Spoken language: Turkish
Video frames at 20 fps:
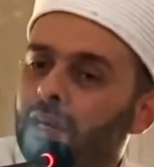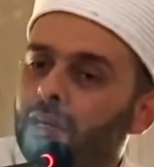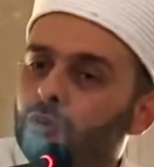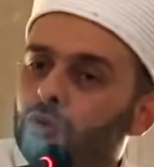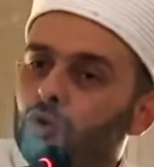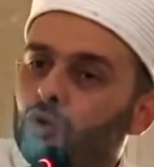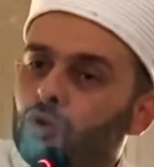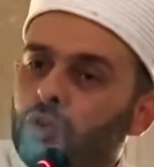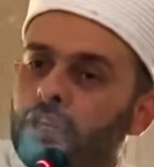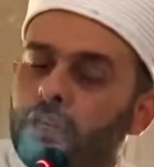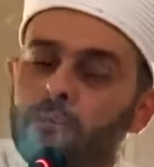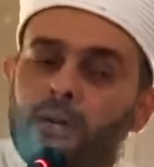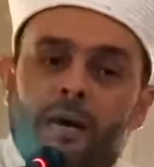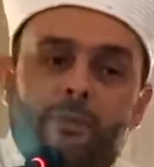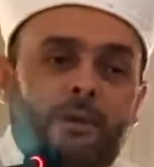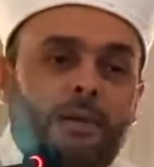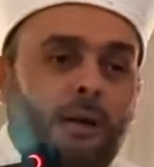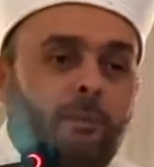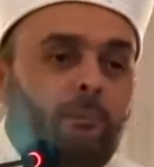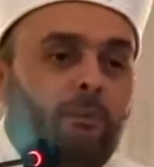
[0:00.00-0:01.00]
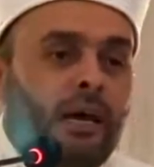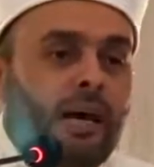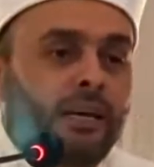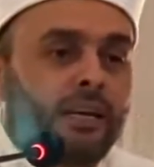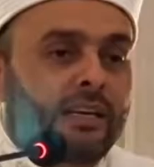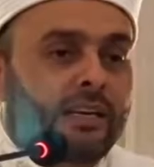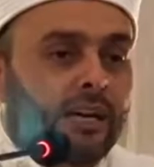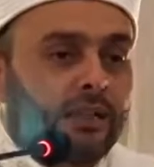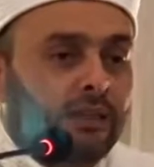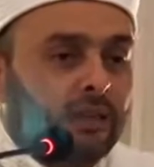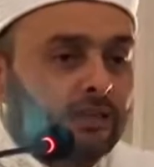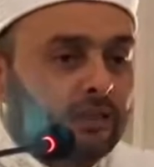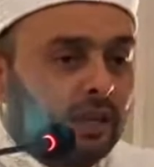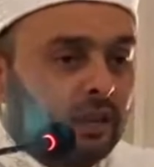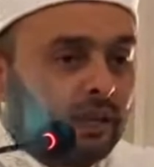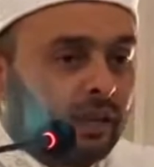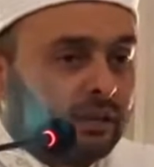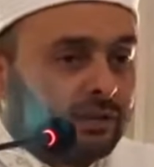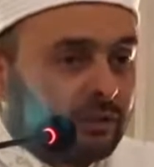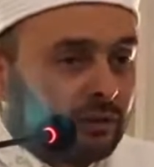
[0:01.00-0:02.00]
Çünkü İmam-ı Rabbani
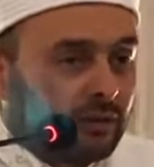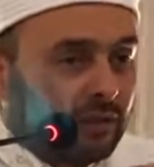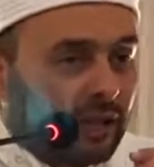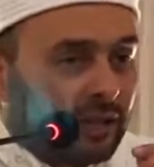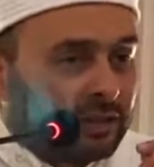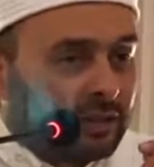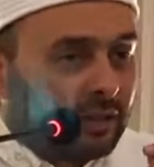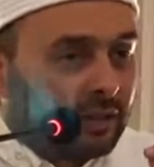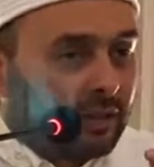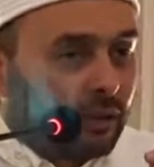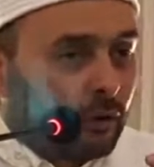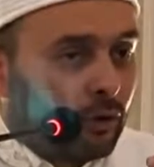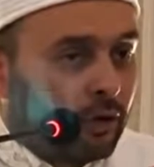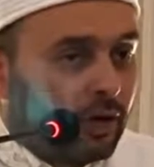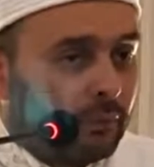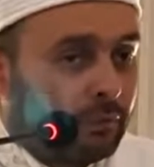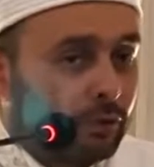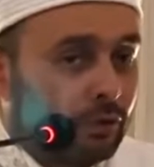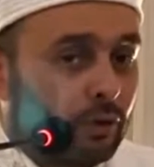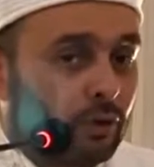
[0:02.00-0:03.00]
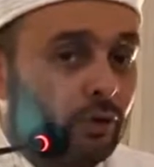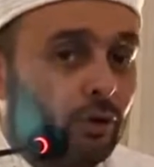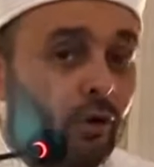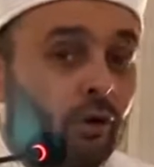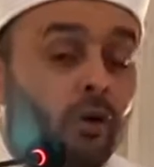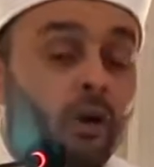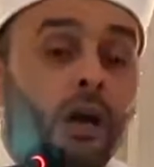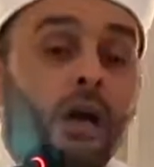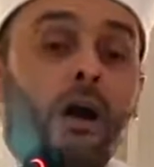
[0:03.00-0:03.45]
Kaddesallahu Aleyhi Hazretleri öyle buyuruyor.